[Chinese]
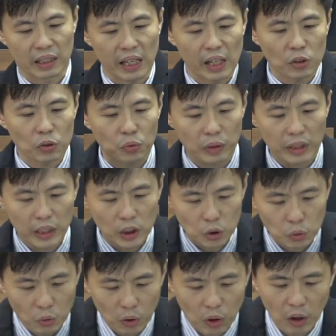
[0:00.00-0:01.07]
耶稣一
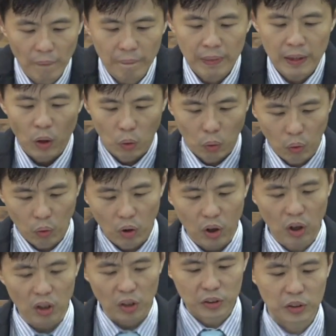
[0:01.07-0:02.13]
说“
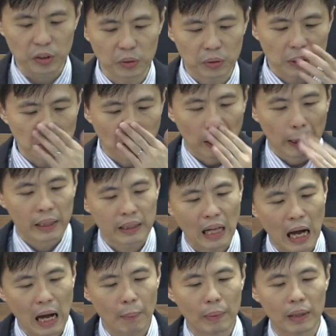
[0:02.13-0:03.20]
我就是”，
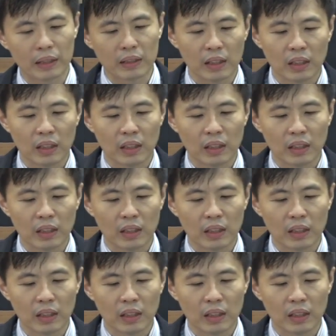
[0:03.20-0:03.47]
他们